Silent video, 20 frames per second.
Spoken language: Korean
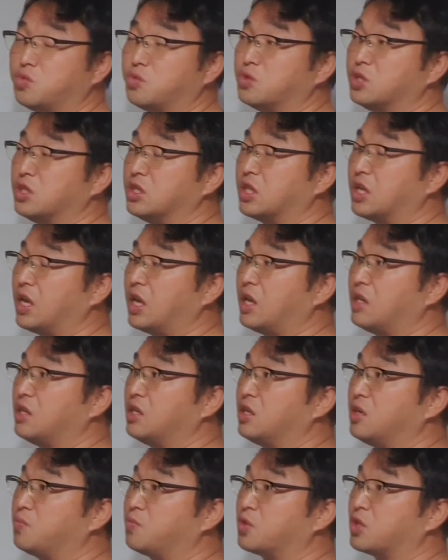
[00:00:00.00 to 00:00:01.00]
부분인데
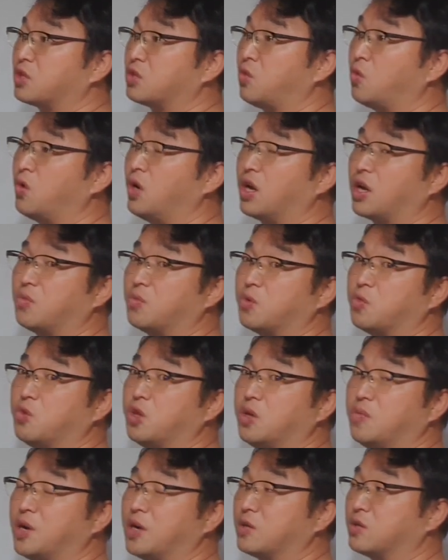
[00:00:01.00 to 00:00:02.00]
여기보다 더 올라가면
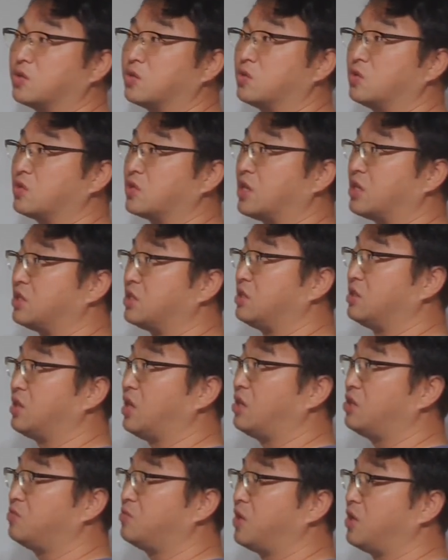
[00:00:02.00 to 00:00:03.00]
위험하거든요. 사실은
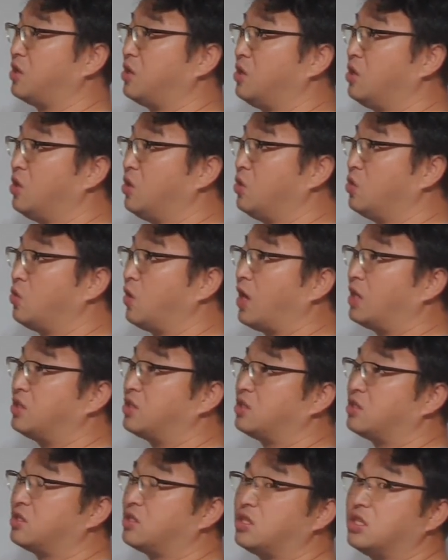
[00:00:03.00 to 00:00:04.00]
하지만 또
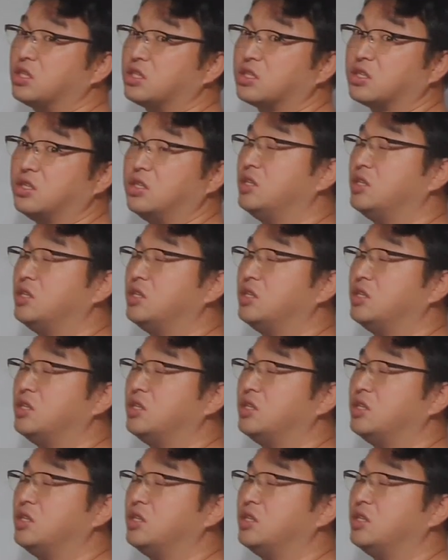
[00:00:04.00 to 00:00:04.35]
안전선에서